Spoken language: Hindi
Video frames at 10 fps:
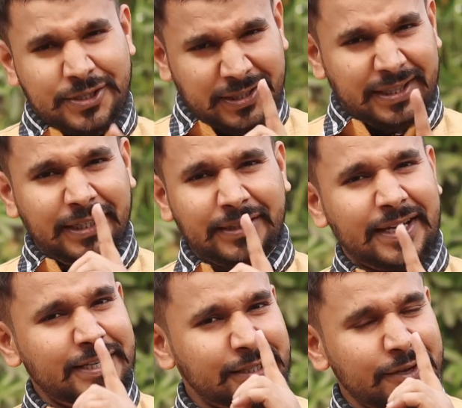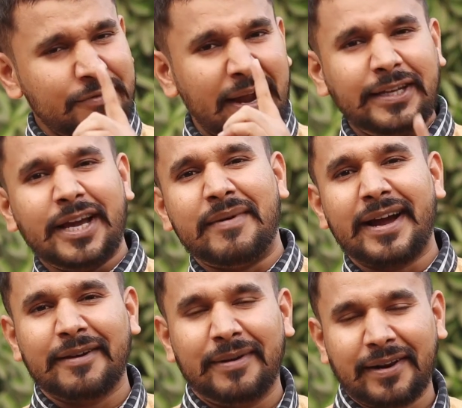जितनी तेज़ी से वाइटियाम
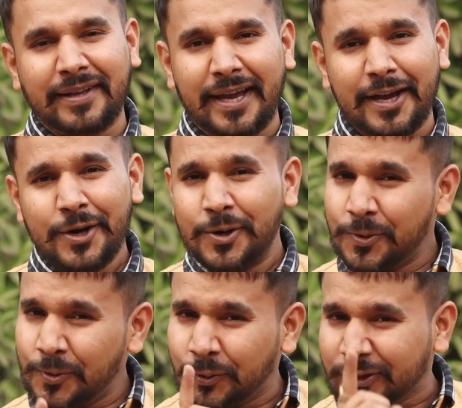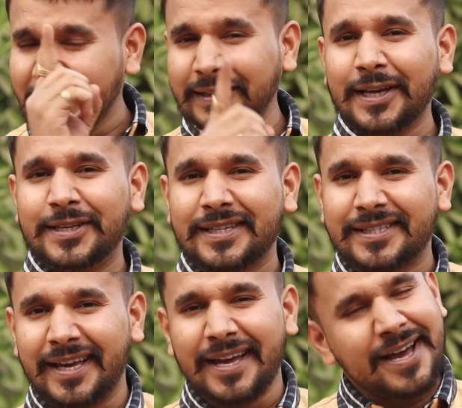आगे बढ़ रही है उतनी तेज़ी
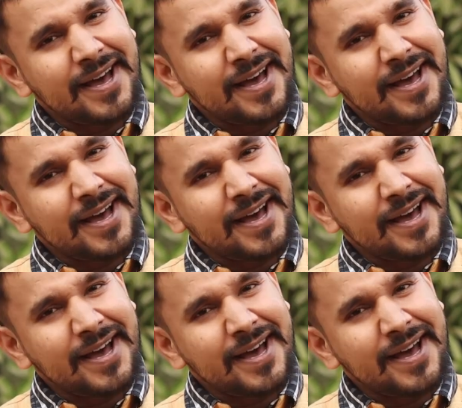से